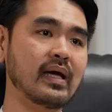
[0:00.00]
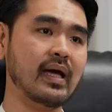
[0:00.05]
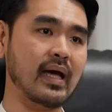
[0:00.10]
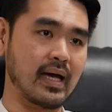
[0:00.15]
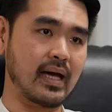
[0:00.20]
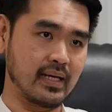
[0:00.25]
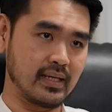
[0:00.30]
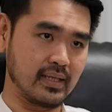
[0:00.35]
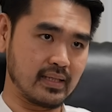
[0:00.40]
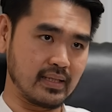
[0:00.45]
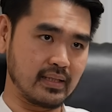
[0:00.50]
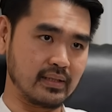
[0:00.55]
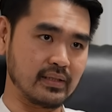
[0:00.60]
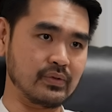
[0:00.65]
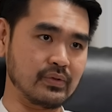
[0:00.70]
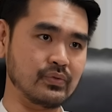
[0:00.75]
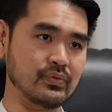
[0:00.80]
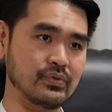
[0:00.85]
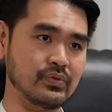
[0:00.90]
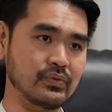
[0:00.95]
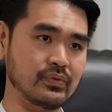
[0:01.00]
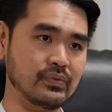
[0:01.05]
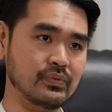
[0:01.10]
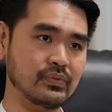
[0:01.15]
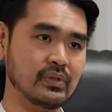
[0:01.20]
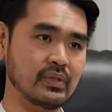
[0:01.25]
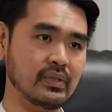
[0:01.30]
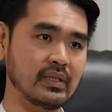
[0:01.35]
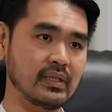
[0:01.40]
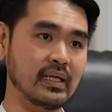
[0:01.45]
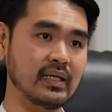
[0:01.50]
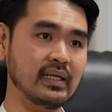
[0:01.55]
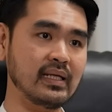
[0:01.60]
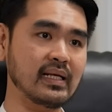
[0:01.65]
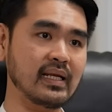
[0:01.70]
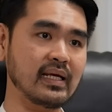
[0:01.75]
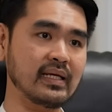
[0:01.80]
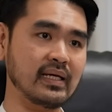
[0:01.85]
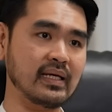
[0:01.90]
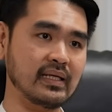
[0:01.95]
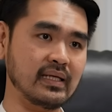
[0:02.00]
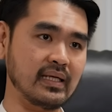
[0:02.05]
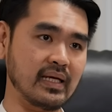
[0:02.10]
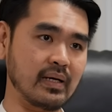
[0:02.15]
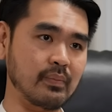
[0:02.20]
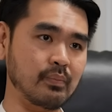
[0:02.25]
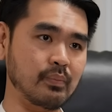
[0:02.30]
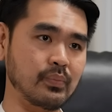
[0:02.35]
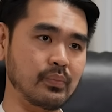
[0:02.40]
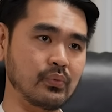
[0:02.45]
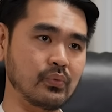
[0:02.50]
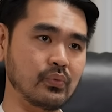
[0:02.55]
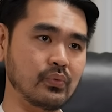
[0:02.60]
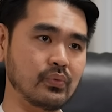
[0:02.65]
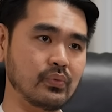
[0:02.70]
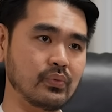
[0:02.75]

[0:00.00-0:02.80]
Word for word: akhir yang dituju, dan nilai yang diampu.